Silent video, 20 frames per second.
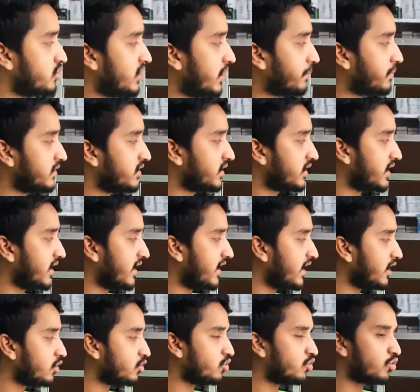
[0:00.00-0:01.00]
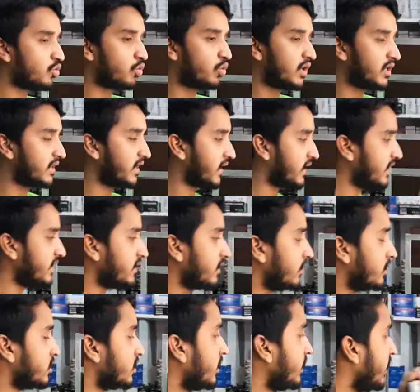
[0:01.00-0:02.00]
যদি আপনাদেরকে একটু খুলে দেখাই
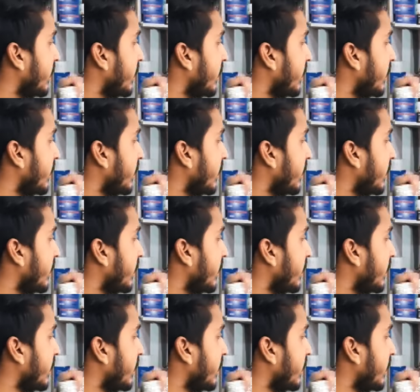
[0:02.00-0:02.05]
তাহলে